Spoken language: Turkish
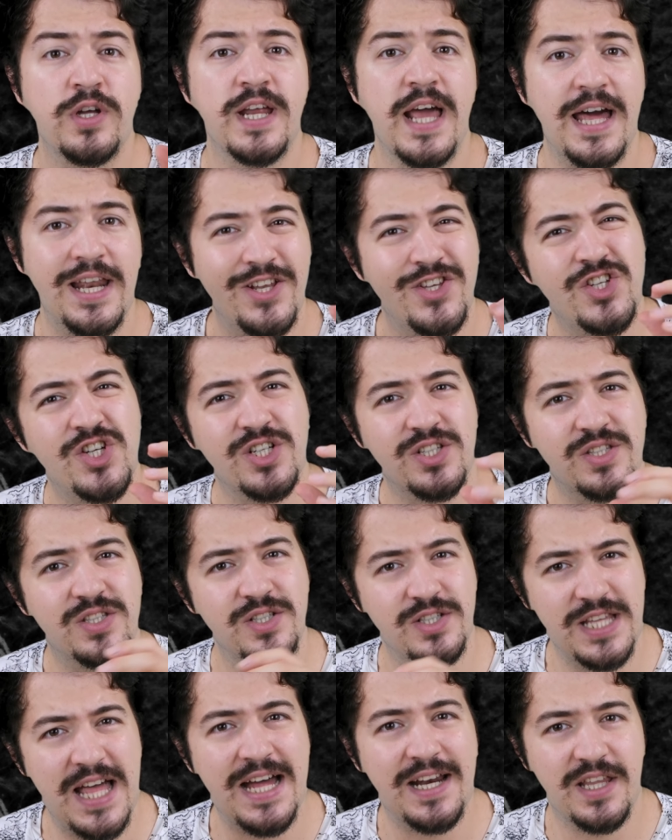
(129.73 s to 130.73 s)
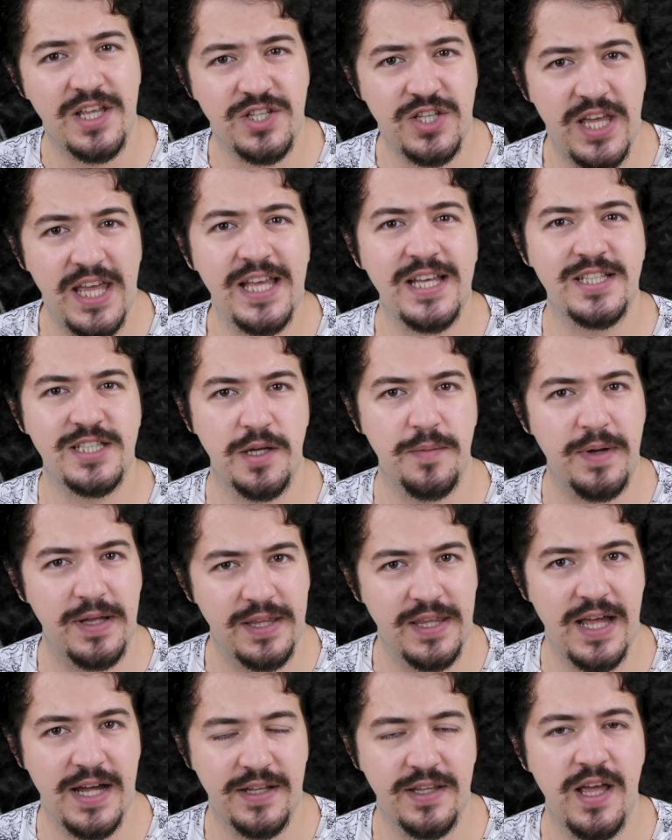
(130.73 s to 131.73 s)
Yani çıktığı neredeyse ilk
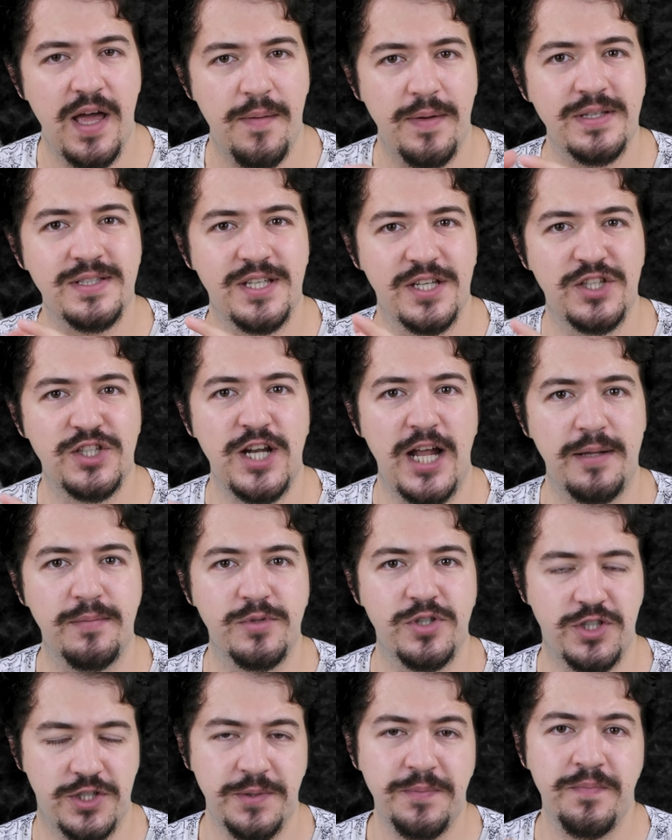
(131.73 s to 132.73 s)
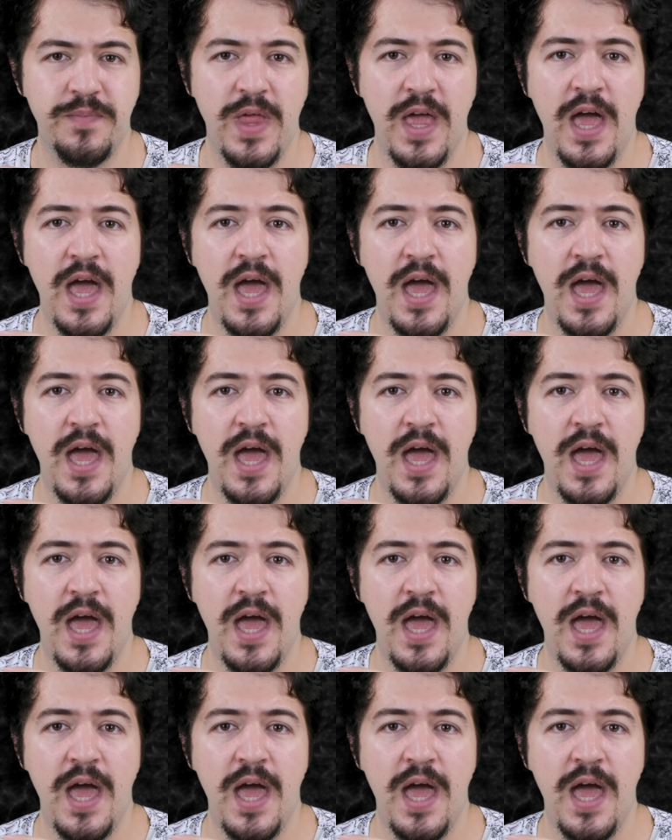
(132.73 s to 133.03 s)
zamanlarda hemen satın almıştım.